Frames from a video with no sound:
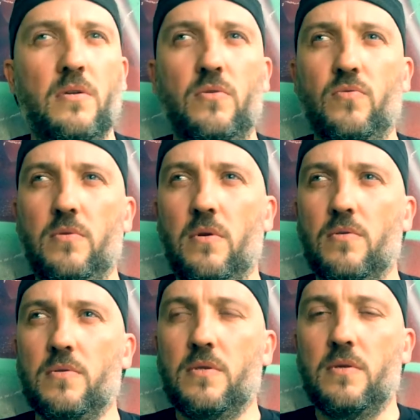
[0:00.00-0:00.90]

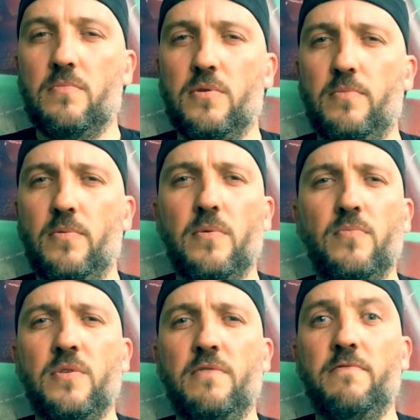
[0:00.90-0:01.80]
dudniący. Przypomniał
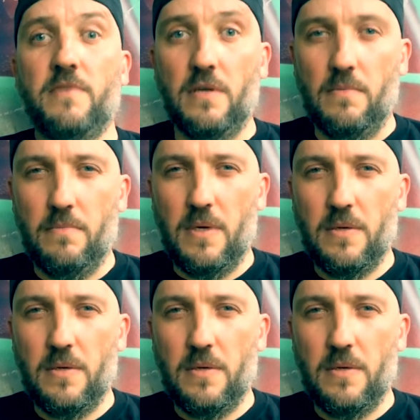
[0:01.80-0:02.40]
mi się film